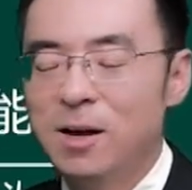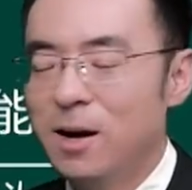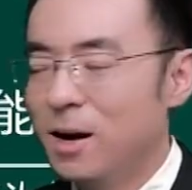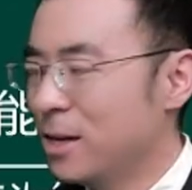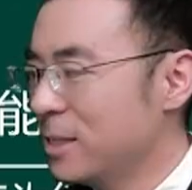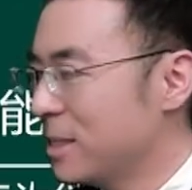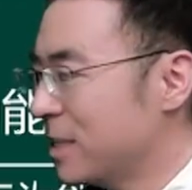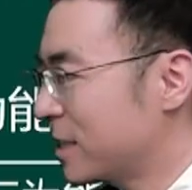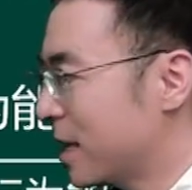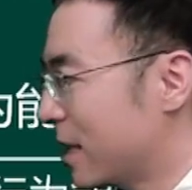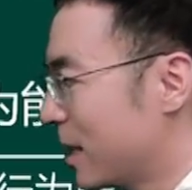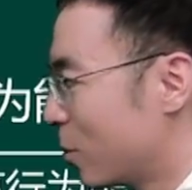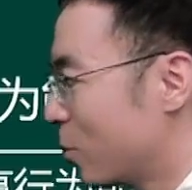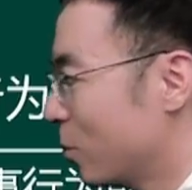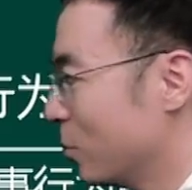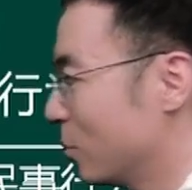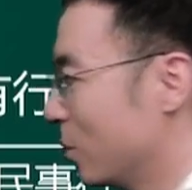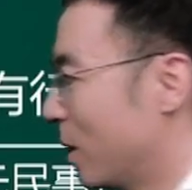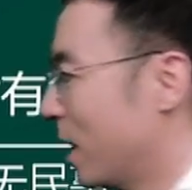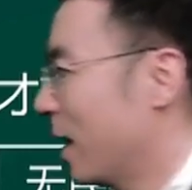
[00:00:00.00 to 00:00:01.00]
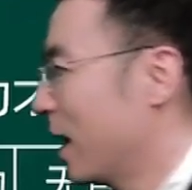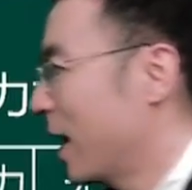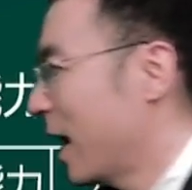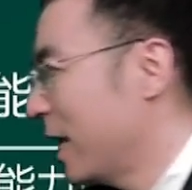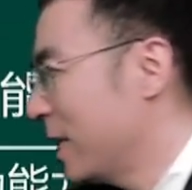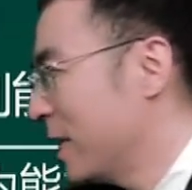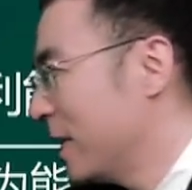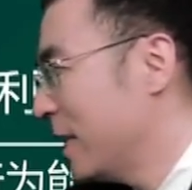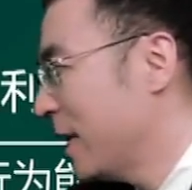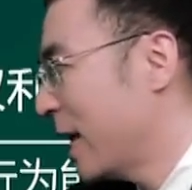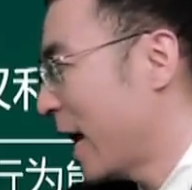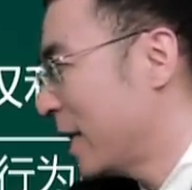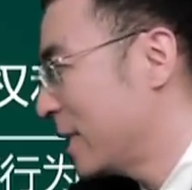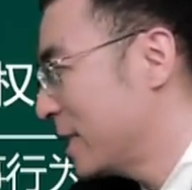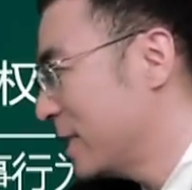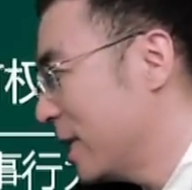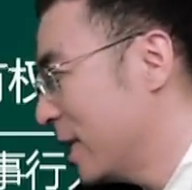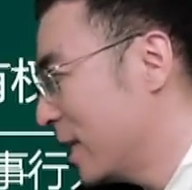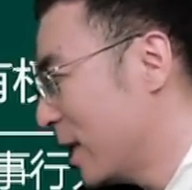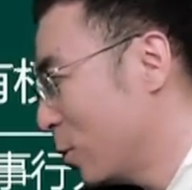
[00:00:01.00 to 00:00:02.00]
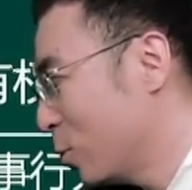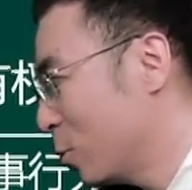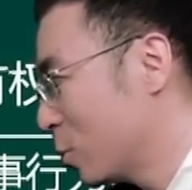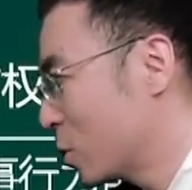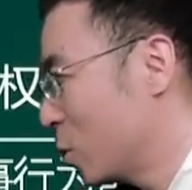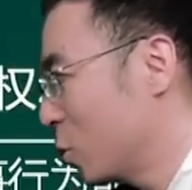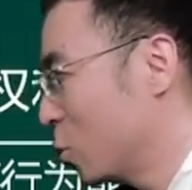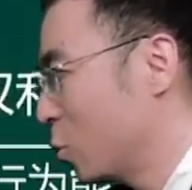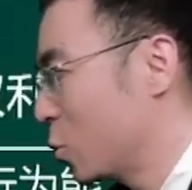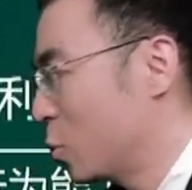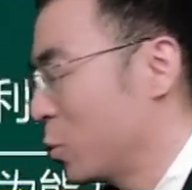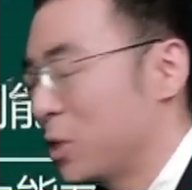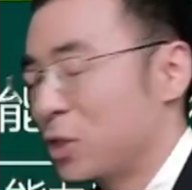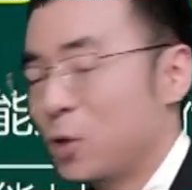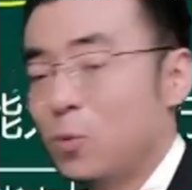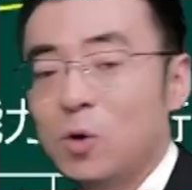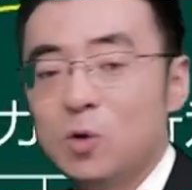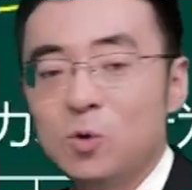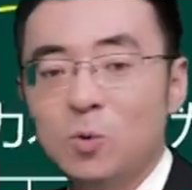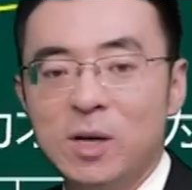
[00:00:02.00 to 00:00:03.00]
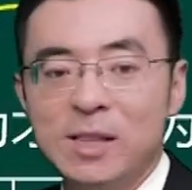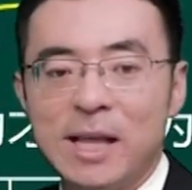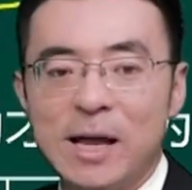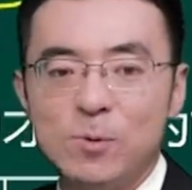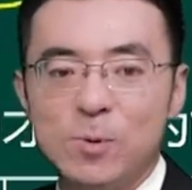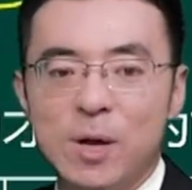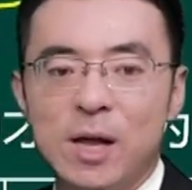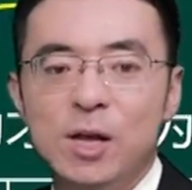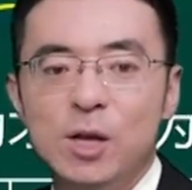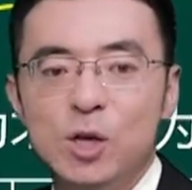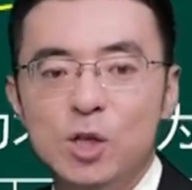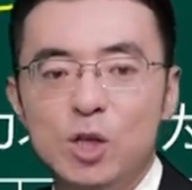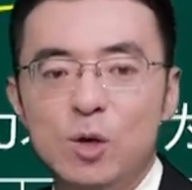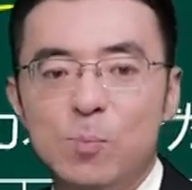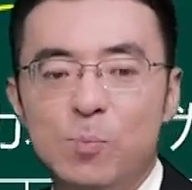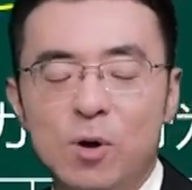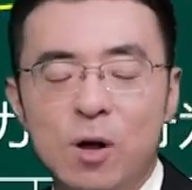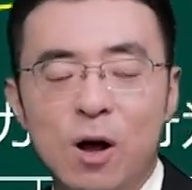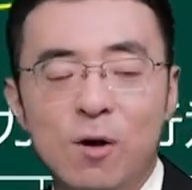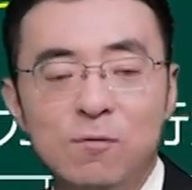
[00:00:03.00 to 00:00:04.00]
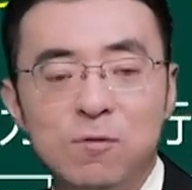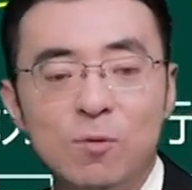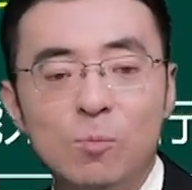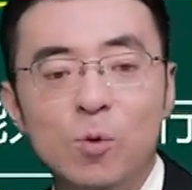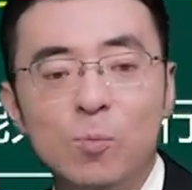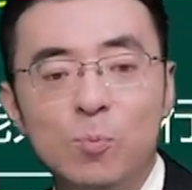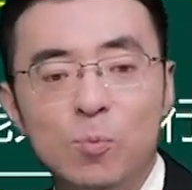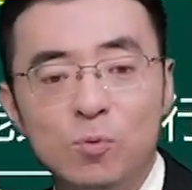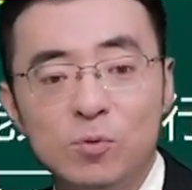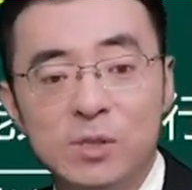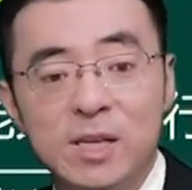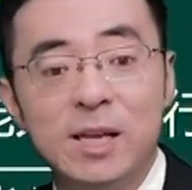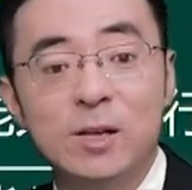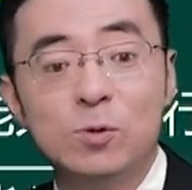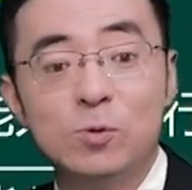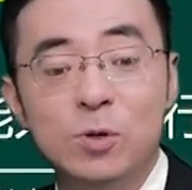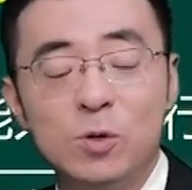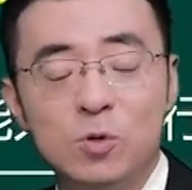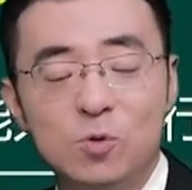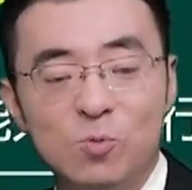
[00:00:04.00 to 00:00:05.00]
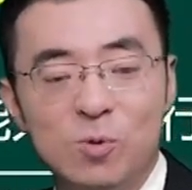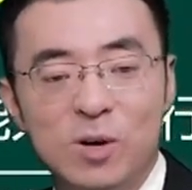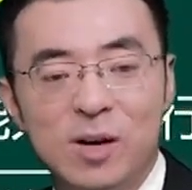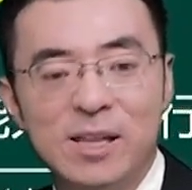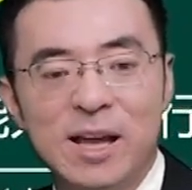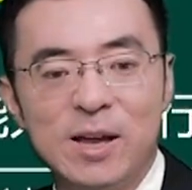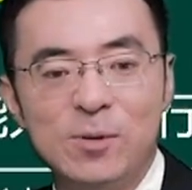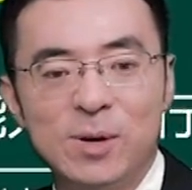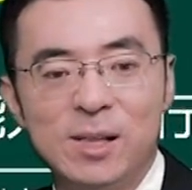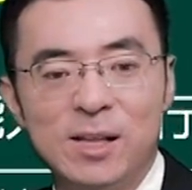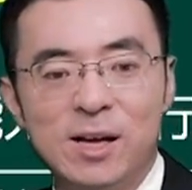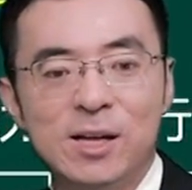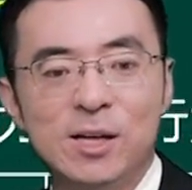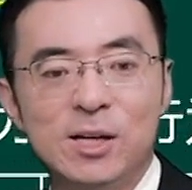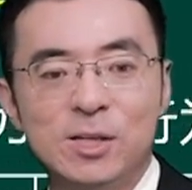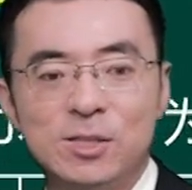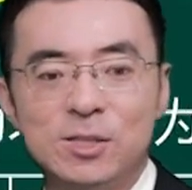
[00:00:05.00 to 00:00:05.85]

而且参加工作还挺厉害，自己劳动收入作为生活主要来源，也不靠父母补贴作为主要来源了。